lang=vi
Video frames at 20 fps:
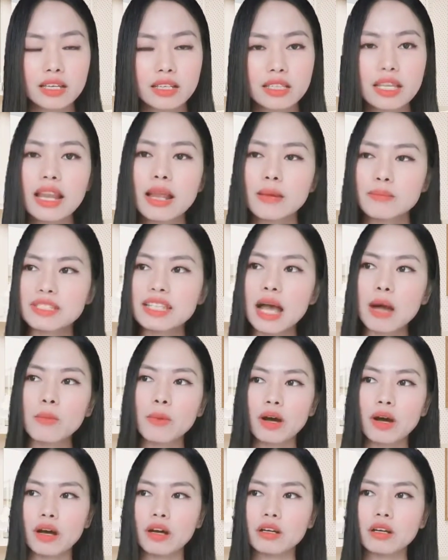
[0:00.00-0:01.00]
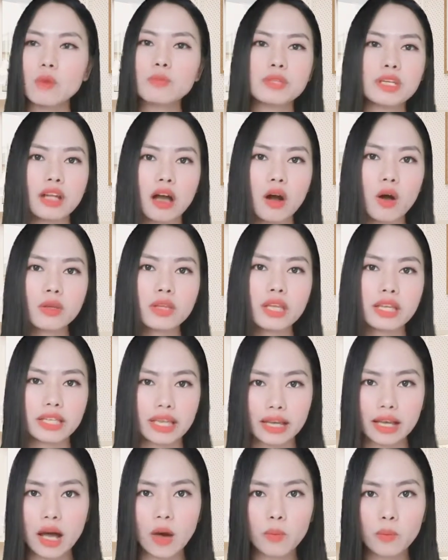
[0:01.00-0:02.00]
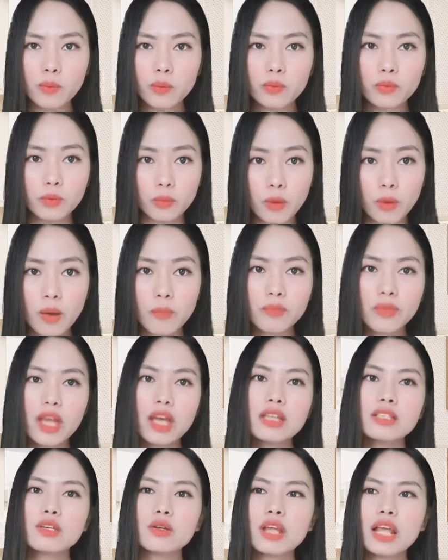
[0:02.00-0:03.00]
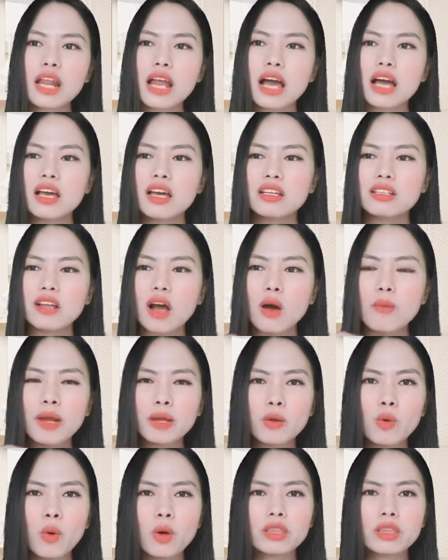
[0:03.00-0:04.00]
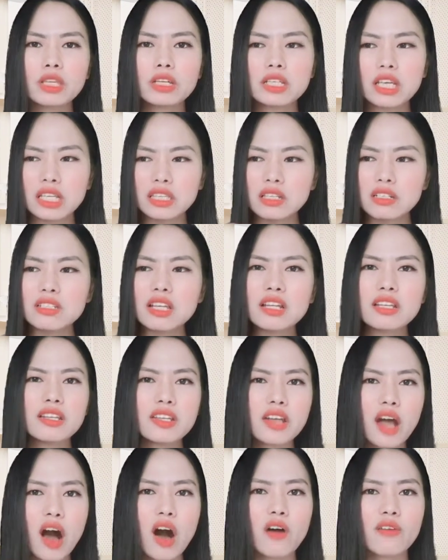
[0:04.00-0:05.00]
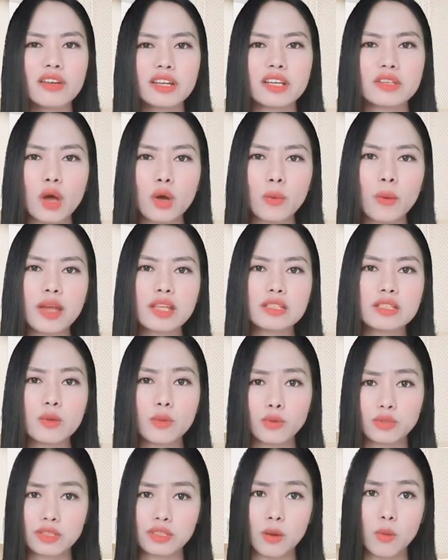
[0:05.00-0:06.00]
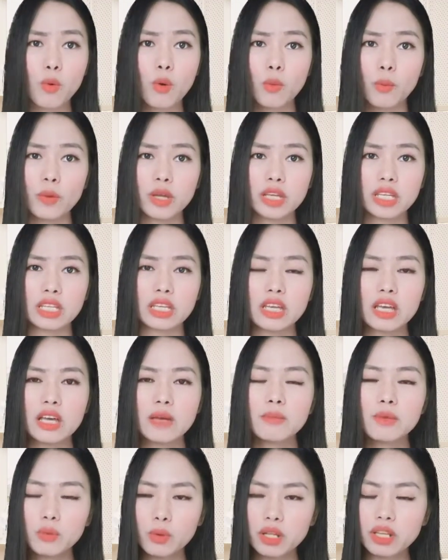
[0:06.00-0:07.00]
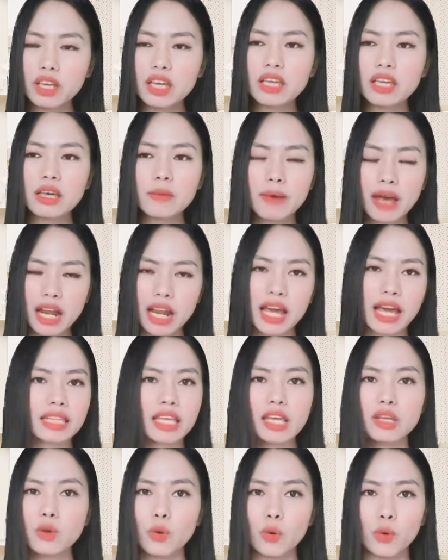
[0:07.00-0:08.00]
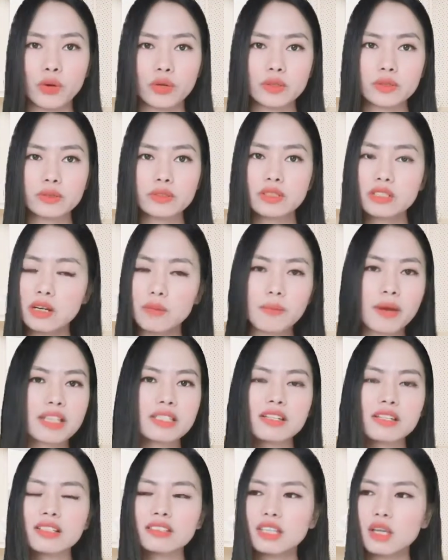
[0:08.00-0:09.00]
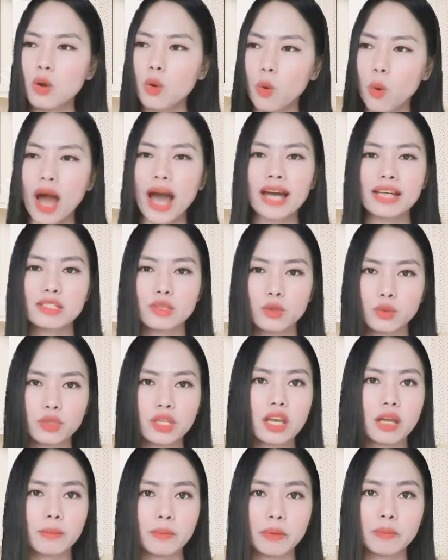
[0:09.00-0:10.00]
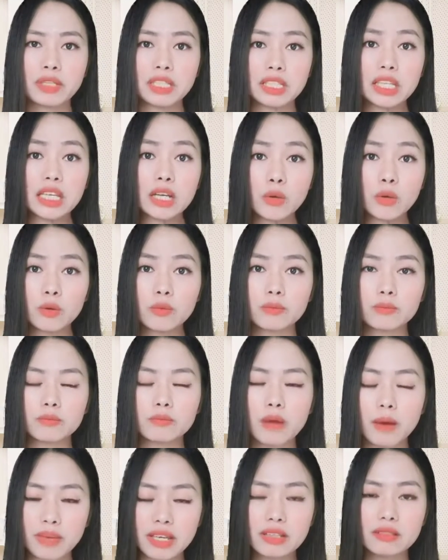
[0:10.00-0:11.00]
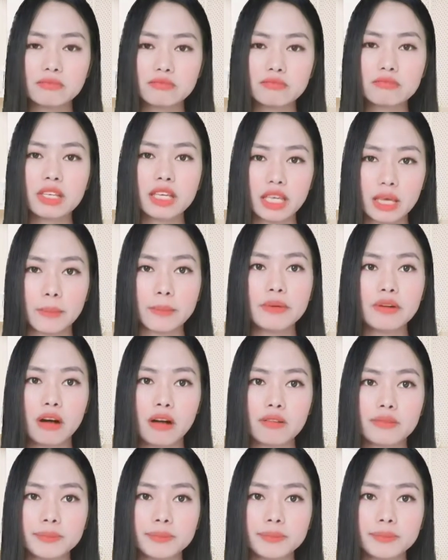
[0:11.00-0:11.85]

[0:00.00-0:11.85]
thì làm sao mà công ty đó có thể thành công đúng không cho nên là nó bắt nguồn từ những cái thứ rất nhỏ và cái thói quen trong cuộc sống của mình mình khuyến khích các bạn là hãy thay đổi đừng bao giờ tiêu quá cái số tiền mà mình tiêu mà mình kiếm được